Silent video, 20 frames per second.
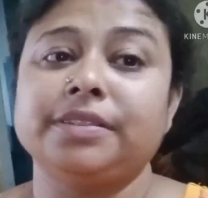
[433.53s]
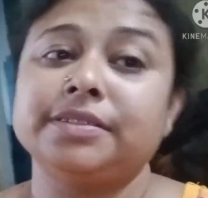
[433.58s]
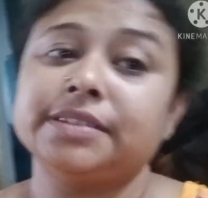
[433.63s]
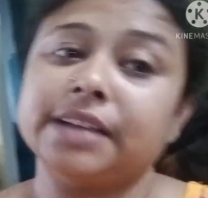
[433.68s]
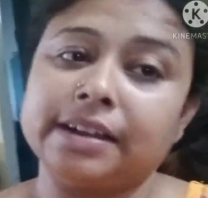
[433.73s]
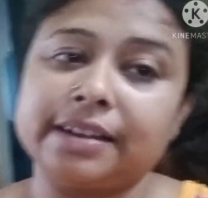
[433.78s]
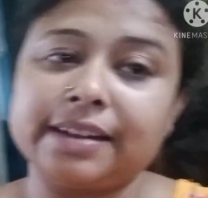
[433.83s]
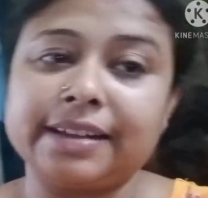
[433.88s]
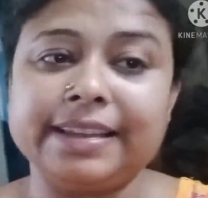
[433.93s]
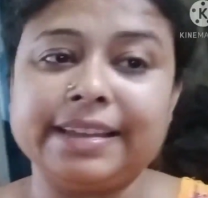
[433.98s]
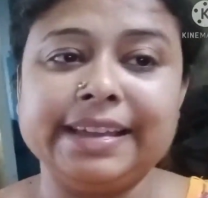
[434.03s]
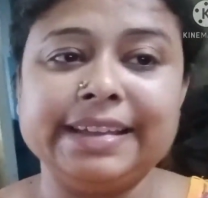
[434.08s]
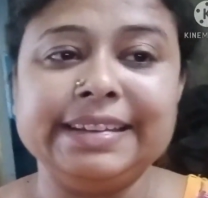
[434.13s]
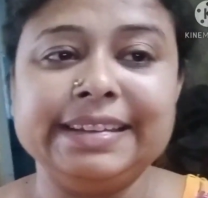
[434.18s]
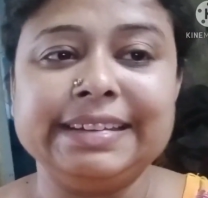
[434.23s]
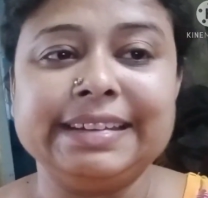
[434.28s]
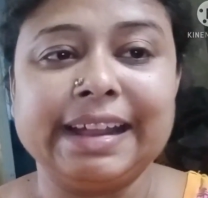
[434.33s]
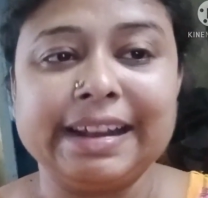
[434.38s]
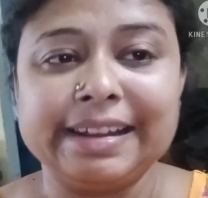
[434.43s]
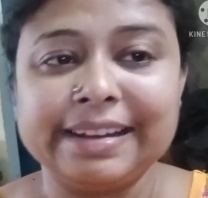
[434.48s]
চাটা খেয়ে
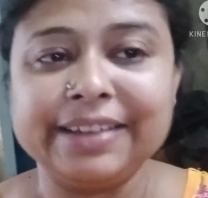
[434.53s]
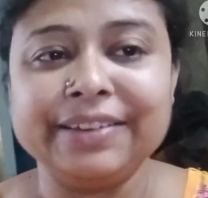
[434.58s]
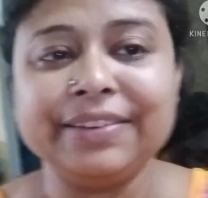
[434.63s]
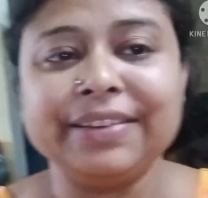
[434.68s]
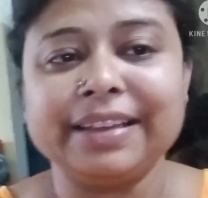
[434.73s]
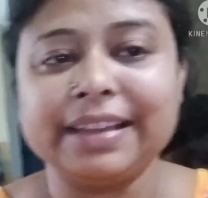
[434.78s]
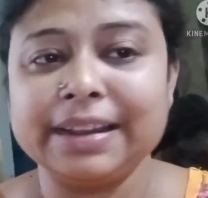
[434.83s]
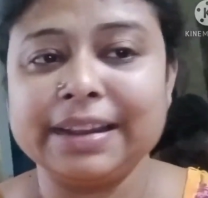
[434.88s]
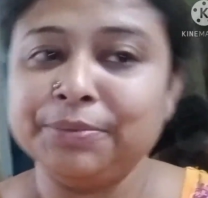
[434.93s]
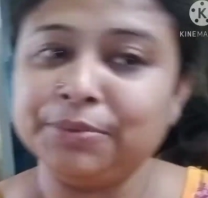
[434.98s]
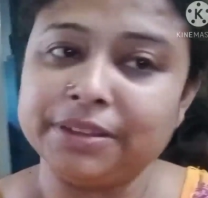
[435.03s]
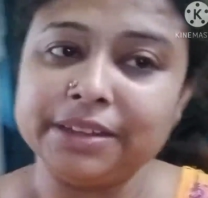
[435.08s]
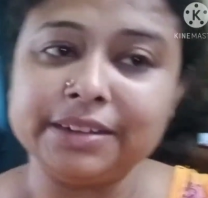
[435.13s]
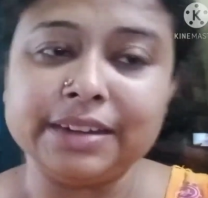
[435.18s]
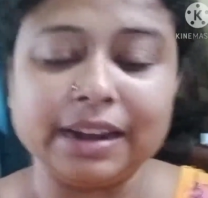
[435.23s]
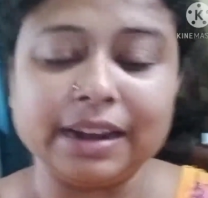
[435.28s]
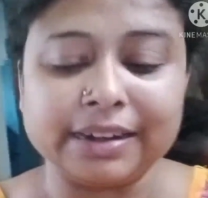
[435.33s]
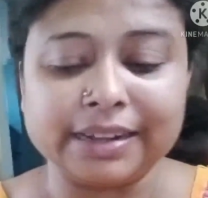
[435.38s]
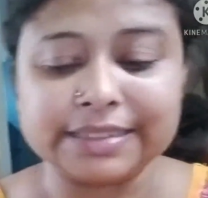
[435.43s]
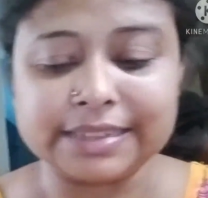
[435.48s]
নিই ঠান্ডা হয়ে গেলে এমনিতেই
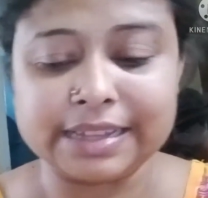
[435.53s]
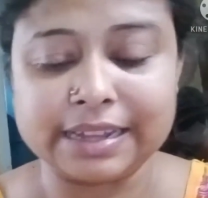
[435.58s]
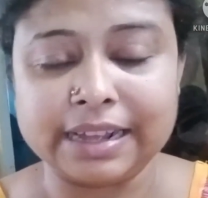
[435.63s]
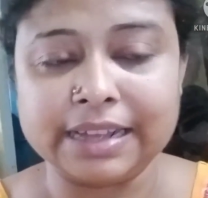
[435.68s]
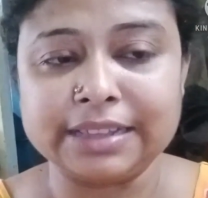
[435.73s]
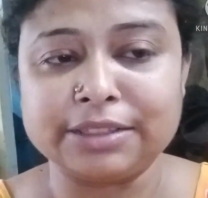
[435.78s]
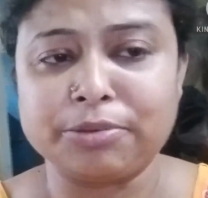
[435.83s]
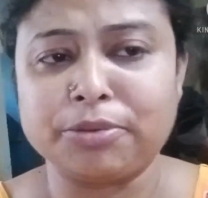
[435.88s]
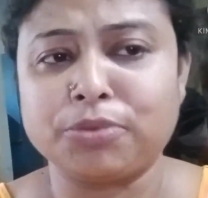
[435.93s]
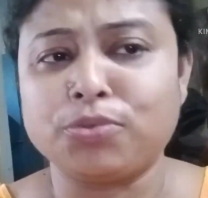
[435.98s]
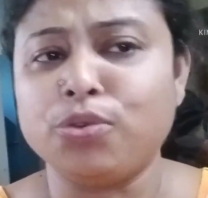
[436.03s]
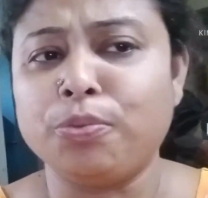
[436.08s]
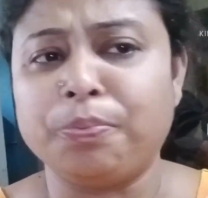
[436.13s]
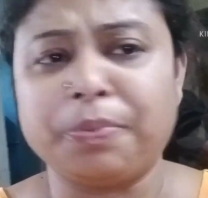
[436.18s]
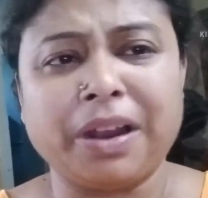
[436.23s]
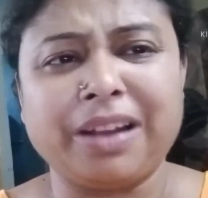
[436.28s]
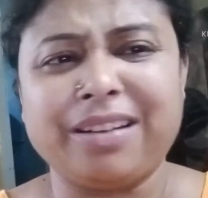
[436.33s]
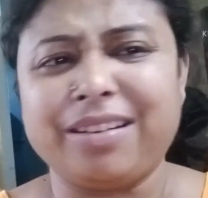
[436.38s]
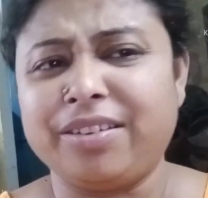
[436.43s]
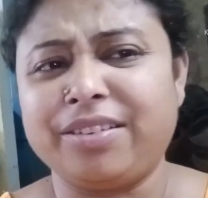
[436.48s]
ঠান্ডা চা খাই তবে খুব
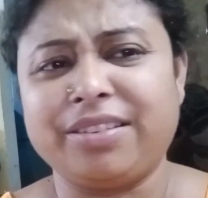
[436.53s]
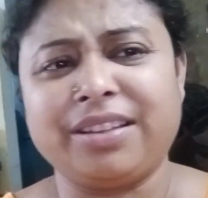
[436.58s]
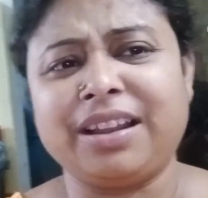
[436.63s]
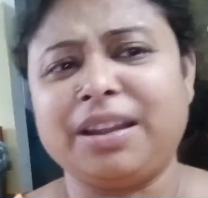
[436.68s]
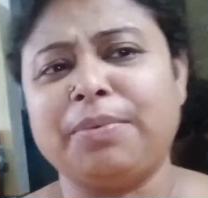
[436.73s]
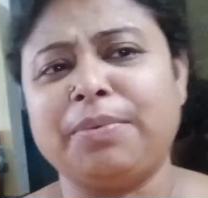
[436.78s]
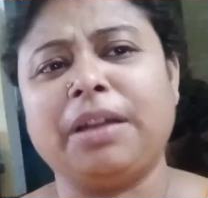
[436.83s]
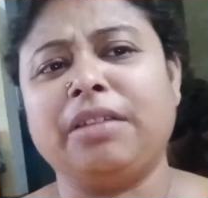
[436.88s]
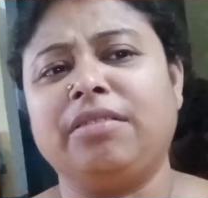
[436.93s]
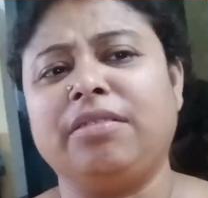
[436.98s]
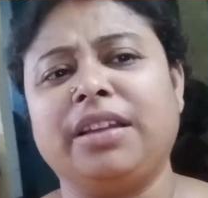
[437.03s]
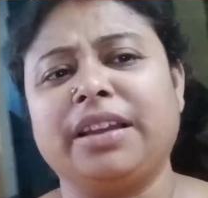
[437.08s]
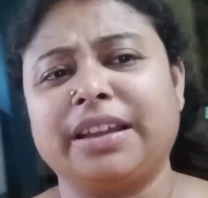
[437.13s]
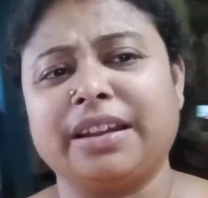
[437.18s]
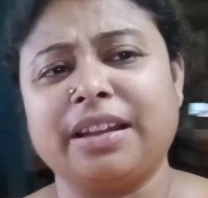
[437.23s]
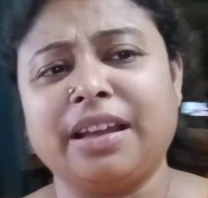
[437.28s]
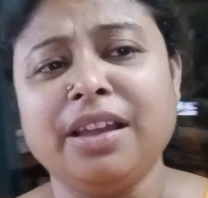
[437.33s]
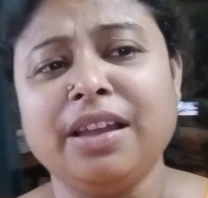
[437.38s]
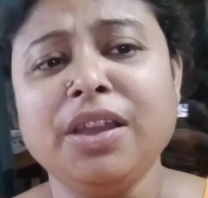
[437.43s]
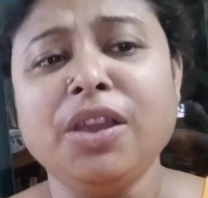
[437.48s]
ঠান্ডা হয়ে গেলে আর ভালো লাগে
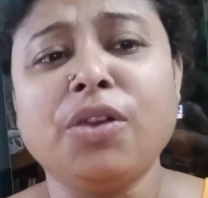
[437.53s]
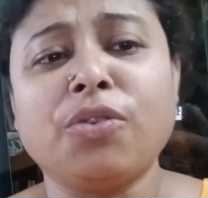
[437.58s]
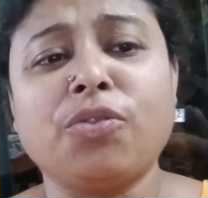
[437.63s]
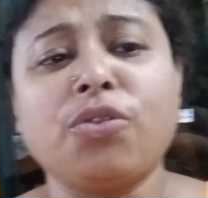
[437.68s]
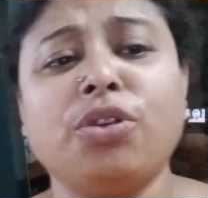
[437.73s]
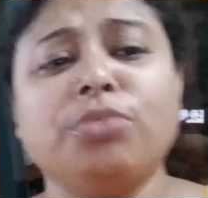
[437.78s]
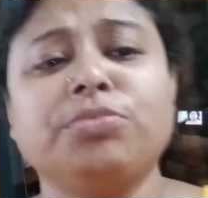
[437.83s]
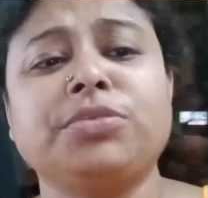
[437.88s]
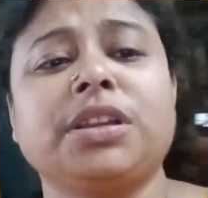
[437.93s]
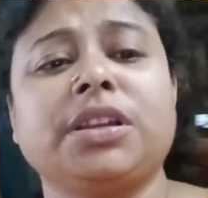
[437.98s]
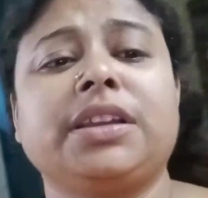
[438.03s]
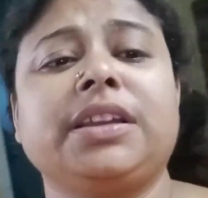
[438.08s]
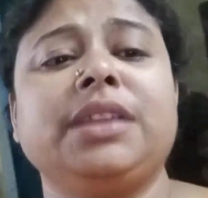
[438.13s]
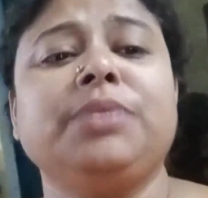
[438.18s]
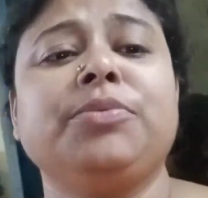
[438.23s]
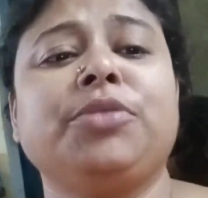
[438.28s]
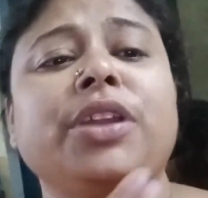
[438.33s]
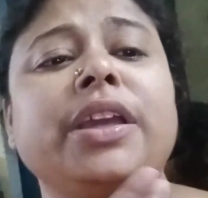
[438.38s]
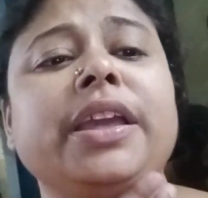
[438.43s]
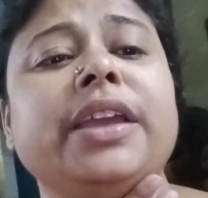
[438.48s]
না গরম চা খেলে
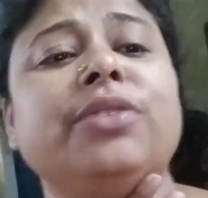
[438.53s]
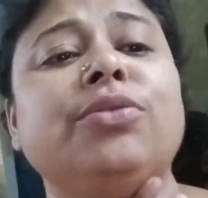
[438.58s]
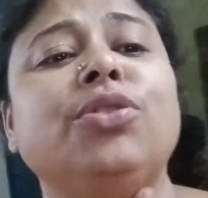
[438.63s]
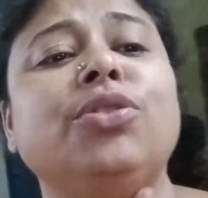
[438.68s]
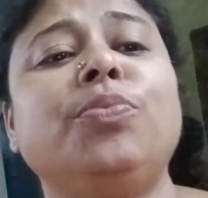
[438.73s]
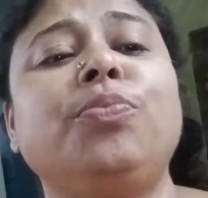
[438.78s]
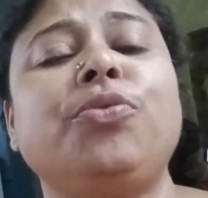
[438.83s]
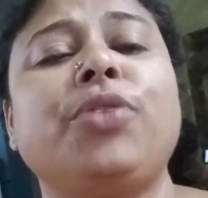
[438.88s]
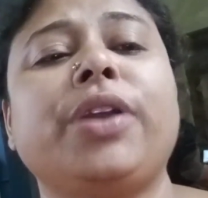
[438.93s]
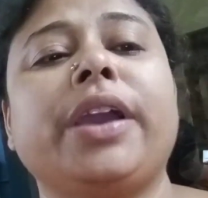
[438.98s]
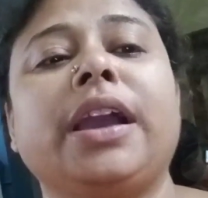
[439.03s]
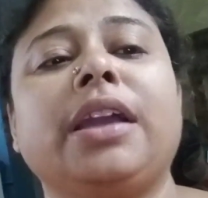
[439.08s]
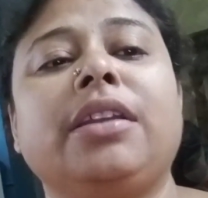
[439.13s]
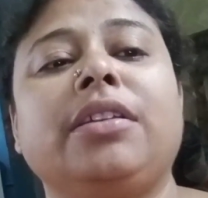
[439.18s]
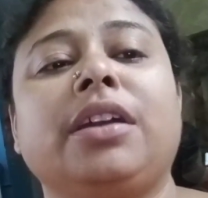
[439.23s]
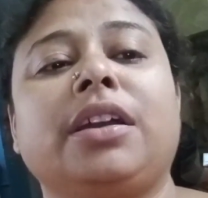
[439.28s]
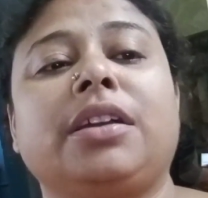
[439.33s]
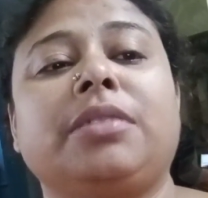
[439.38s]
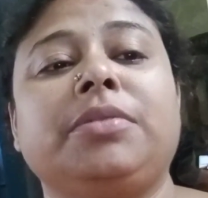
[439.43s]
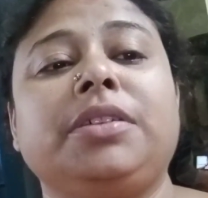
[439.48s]
মনে হয় এগুলো পুড়ে গেল
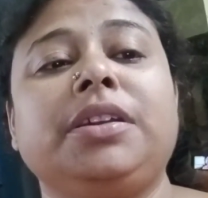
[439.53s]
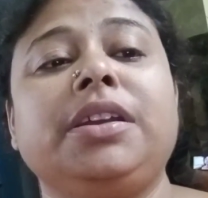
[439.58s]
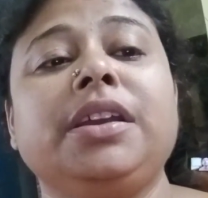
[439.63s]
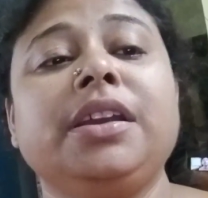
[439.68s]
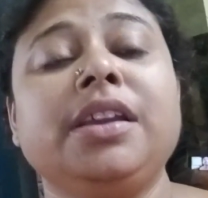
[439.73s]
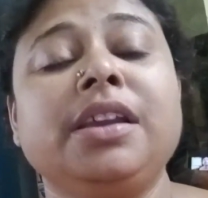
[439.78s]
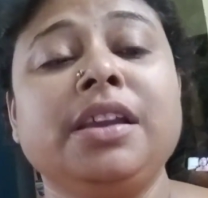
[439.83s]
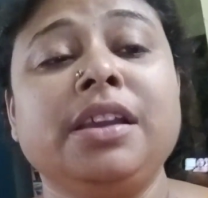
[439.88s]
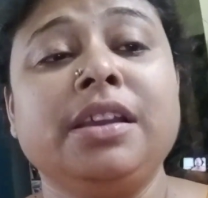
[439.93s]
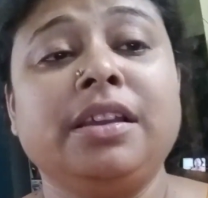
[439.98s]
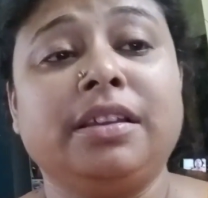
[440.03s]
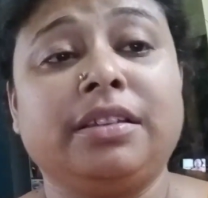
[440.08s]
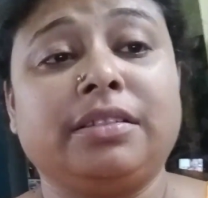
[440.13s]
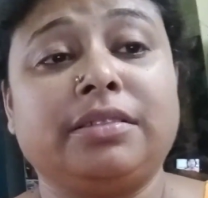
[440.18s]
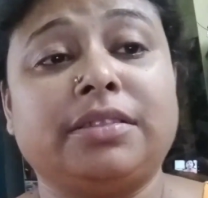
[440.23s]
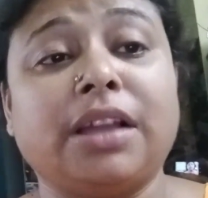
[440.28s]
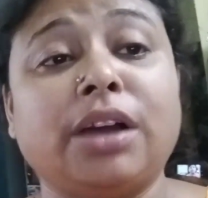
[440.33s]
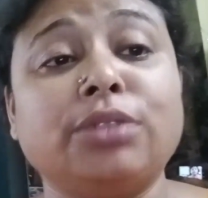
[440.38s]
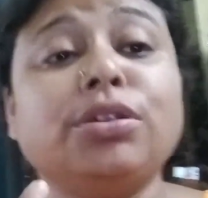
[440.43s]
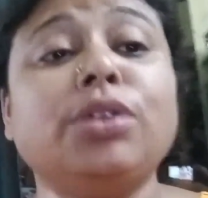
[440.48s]
একবারে
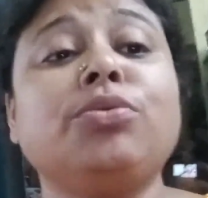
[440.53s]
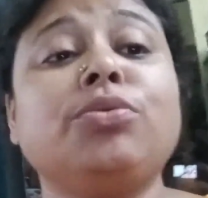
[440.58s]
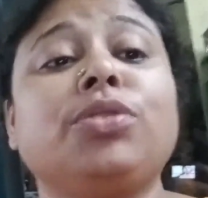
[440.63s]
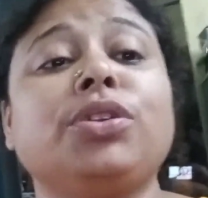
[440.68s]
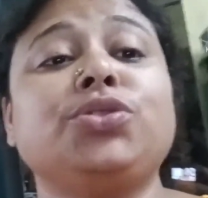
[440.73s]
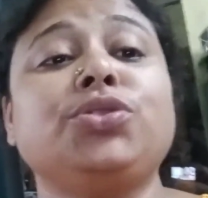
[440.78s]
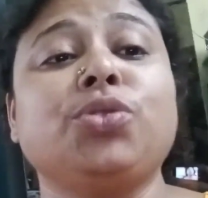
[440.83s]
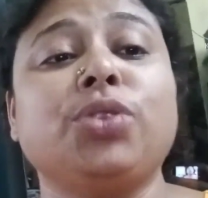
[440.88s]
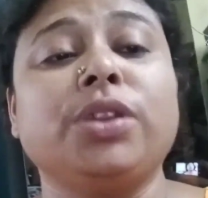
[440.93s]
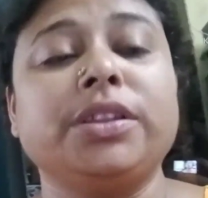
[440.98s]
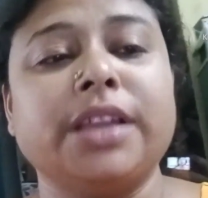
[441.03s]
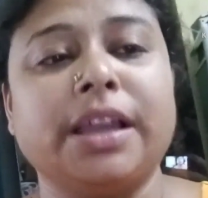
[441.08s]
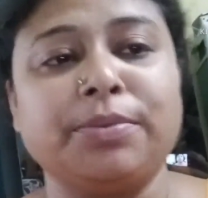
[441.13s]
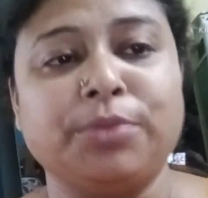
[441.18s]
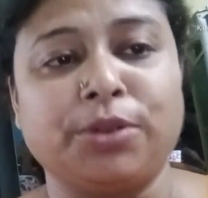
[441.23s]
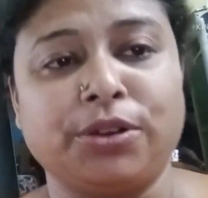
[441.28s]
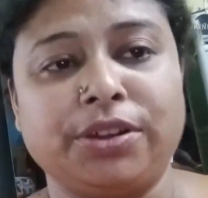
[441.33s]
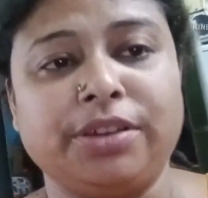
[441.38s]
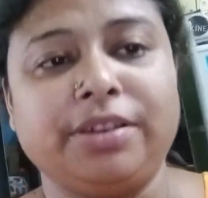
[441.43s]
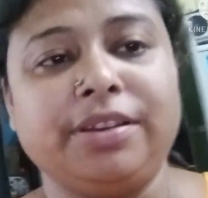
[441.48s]
দাও দাও করে জ্বলে যায়
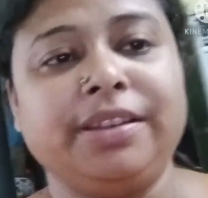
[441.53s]
মনে